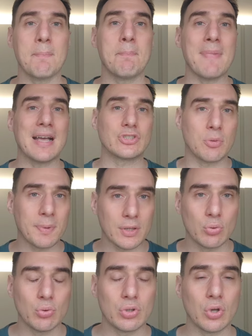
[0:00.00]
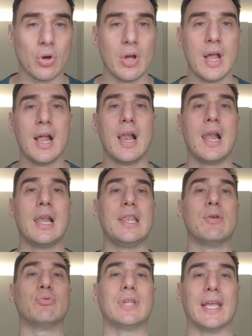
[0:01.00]
ma soprattutto
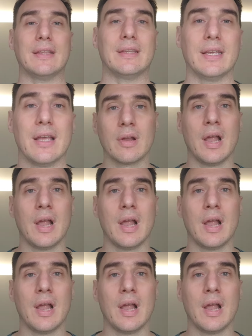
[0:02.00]
gli utenti.